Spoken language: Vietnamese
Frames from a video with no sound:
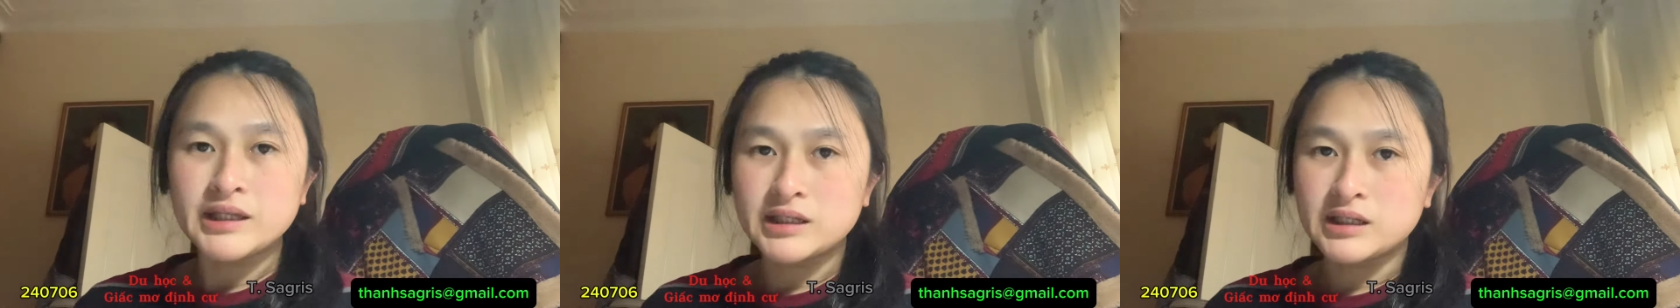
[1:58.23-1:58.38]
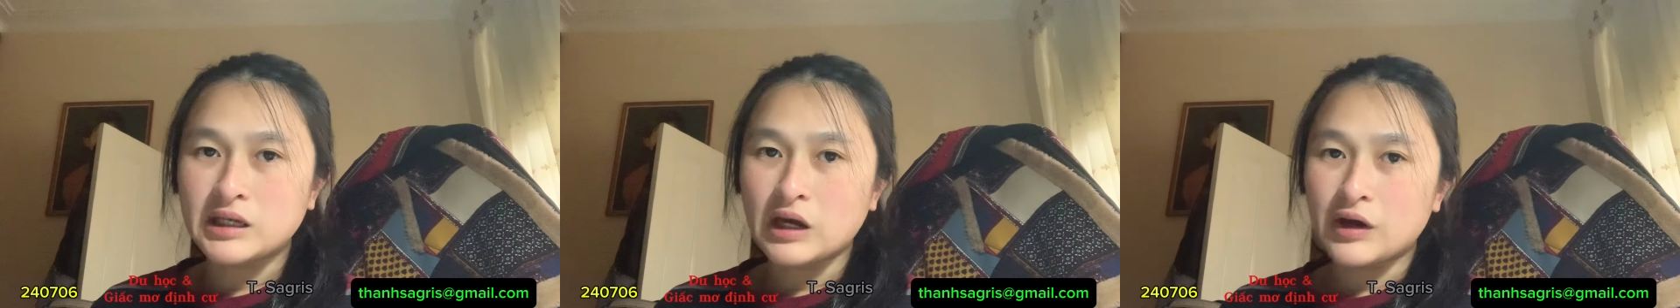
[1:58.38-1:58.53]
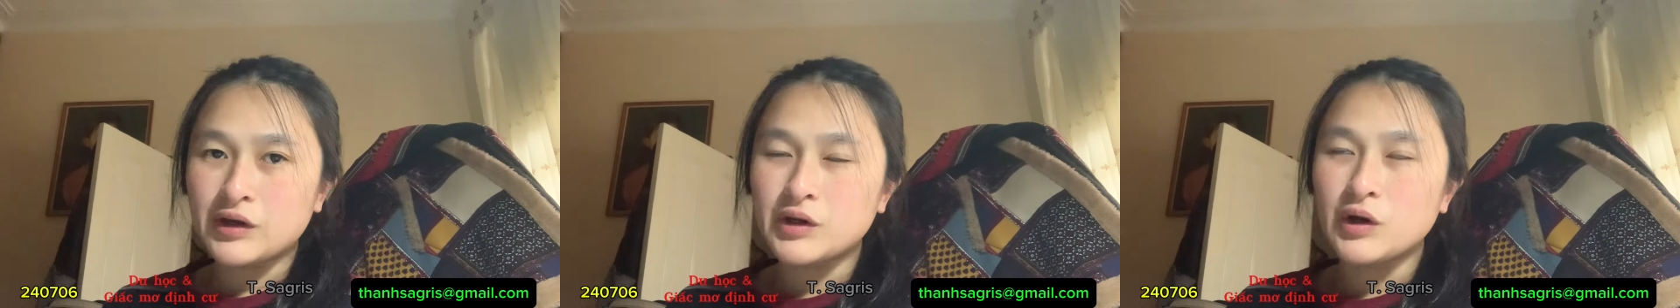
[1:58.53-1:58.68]

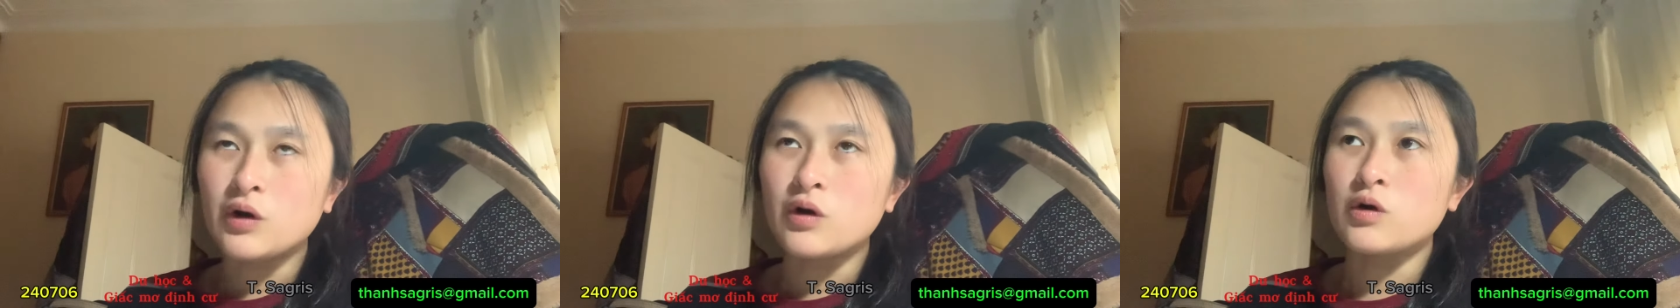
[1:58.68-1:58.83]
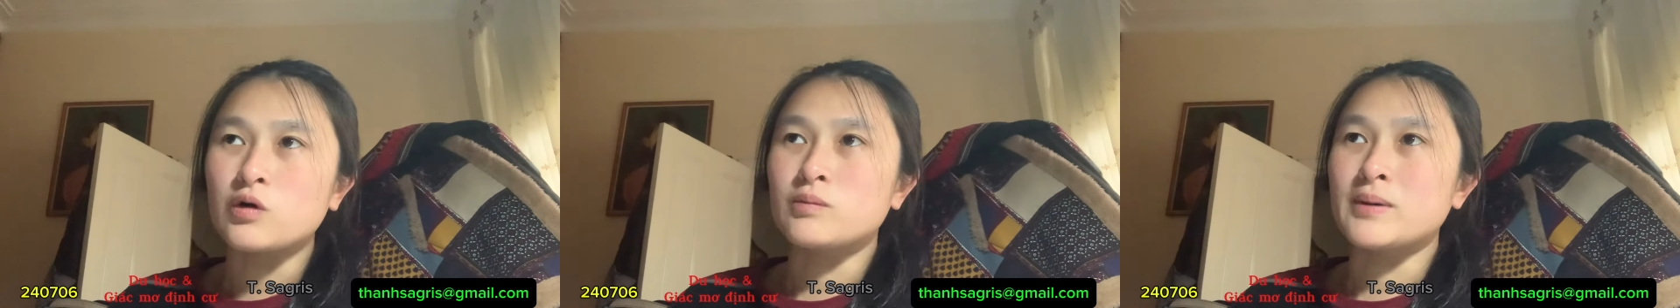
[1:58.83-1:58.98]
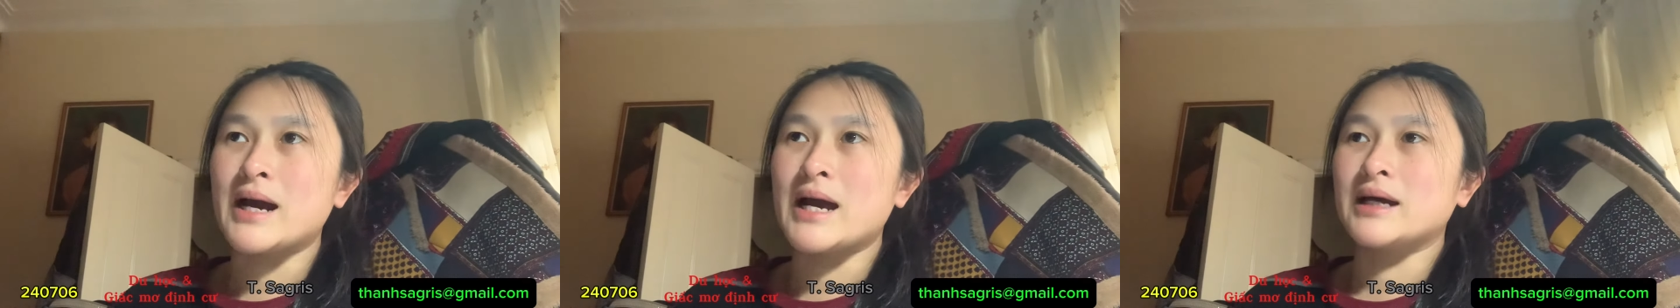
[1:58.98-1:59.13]
cho
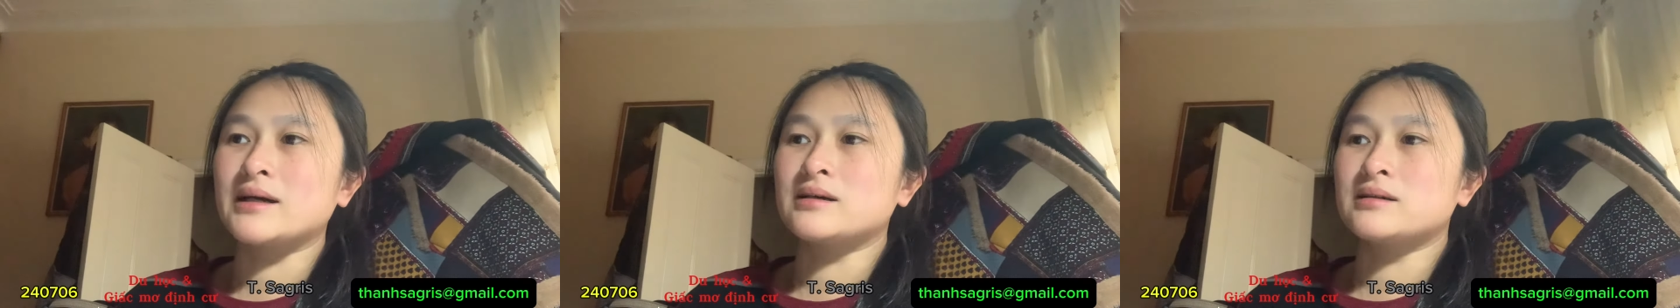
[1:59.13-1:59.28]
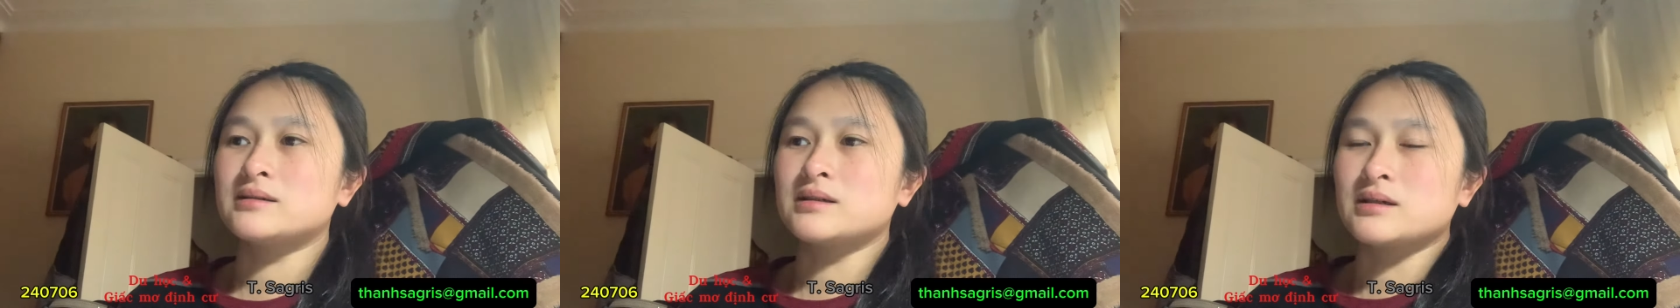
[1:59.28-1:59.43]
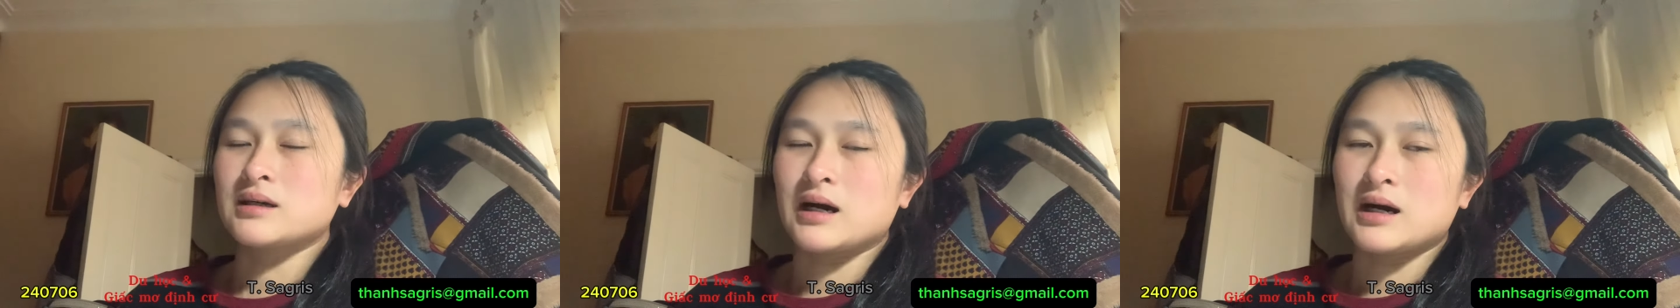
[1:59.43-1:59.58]
dù
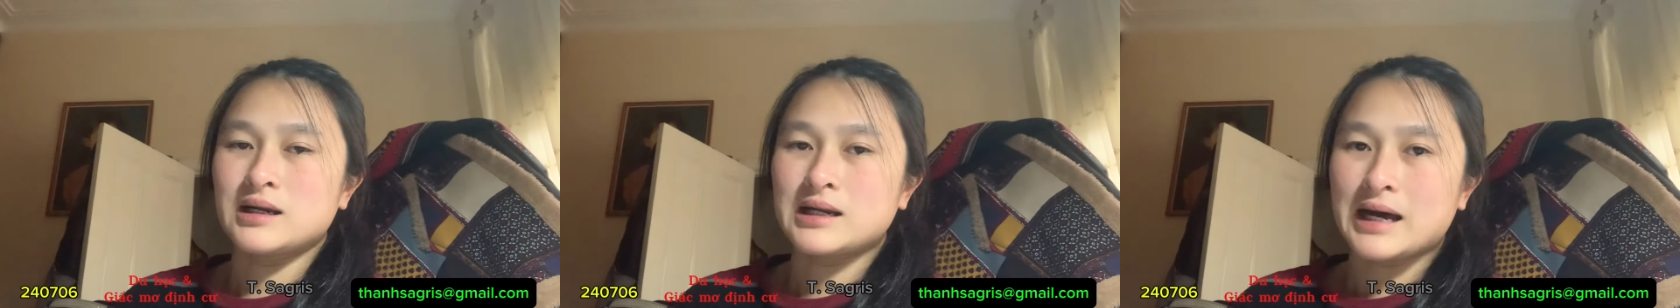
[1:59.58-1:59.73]
bạn được ở